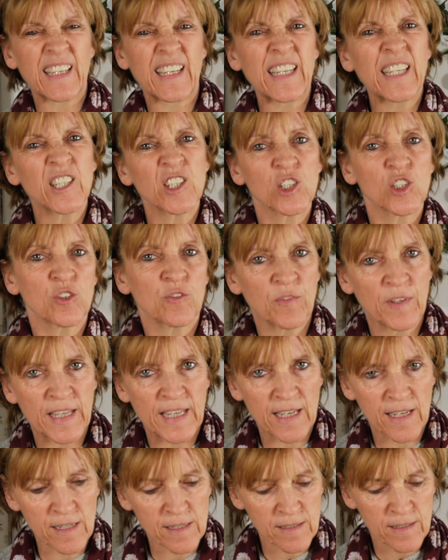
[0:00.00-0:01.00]
recht
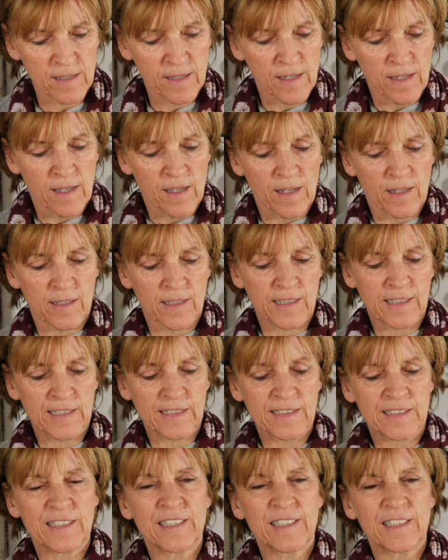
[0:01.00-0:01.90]
schwer, äh,